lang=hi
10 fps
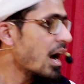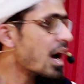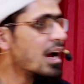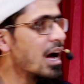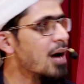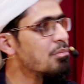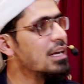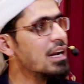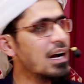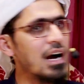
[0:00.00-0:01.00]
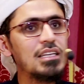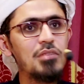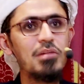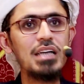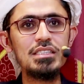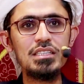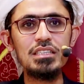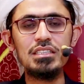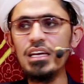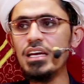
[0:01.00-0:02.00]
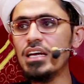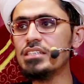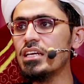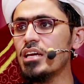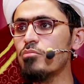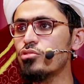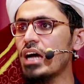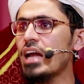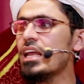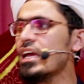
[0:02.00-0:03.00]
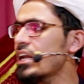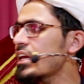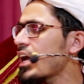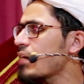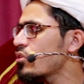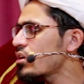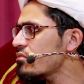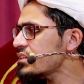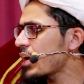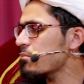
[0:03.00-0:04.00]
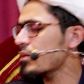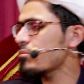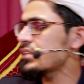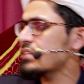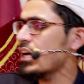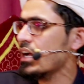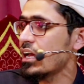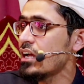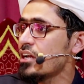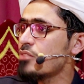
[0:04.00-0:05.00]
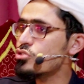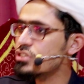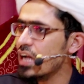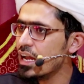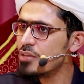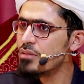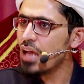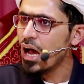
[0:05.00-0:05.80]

आग आपने लगा दी माचिस की तीली के ज़रिए बुझाने के लिए आप मौलवी साहब के पास आ गए बुझानी भी